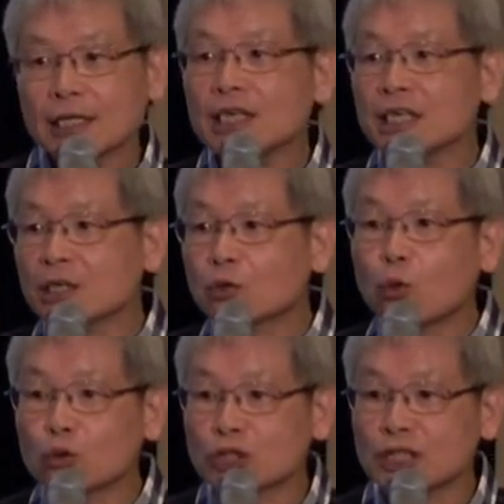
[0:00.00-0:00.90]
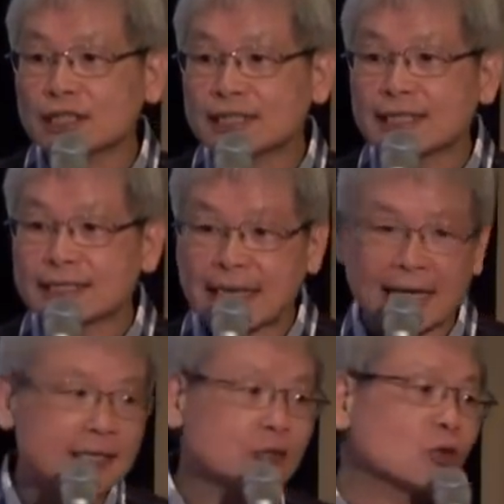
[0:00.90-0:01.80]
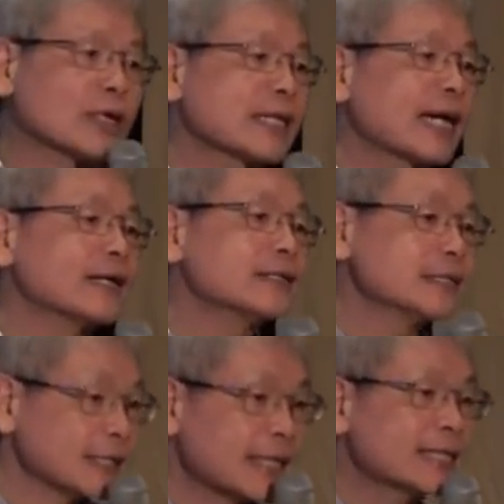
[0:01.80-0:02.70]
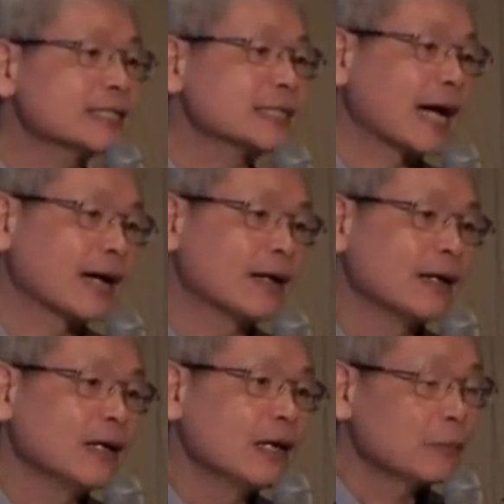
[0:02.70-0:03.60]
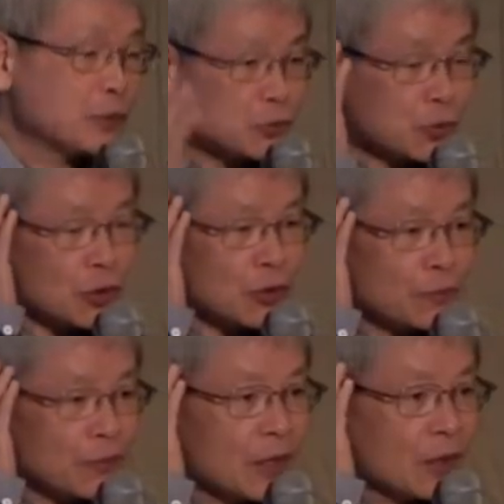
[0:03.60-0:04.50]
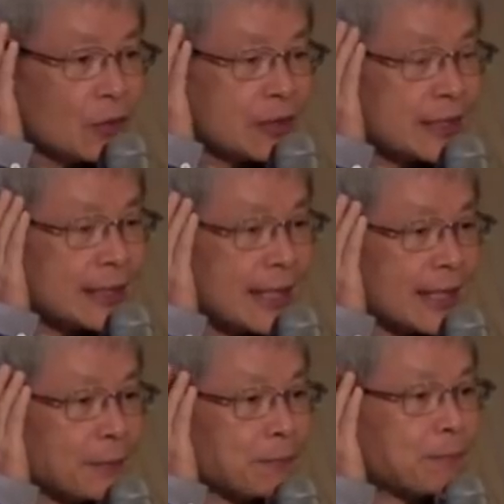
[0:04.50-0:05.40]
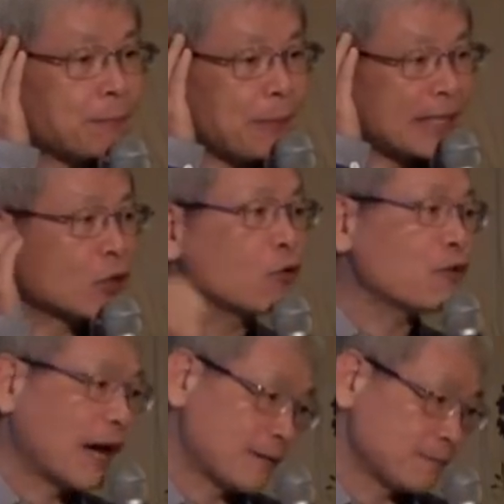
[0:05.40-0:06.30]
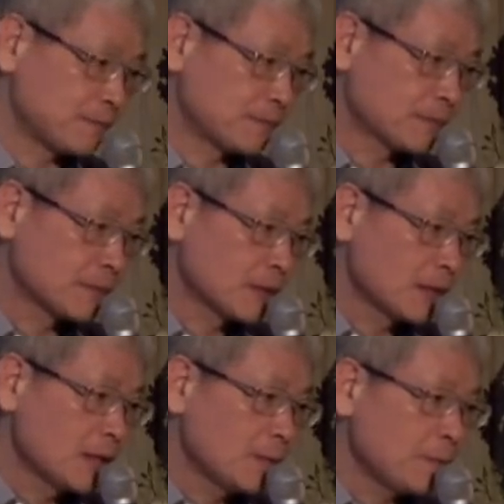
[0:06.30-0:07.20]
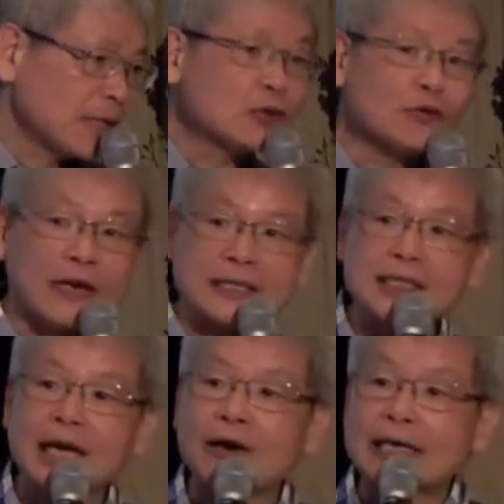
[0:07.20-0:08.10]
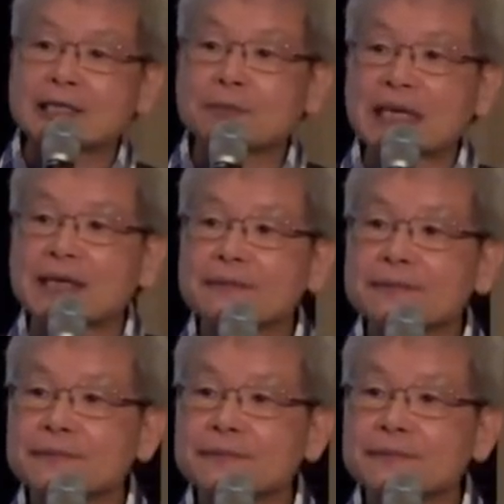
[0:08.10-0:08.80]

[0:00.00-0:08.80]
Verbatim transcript: 异于过去正常的状态。简单的讲，比如说，我现在白头发，白头发是老还是病？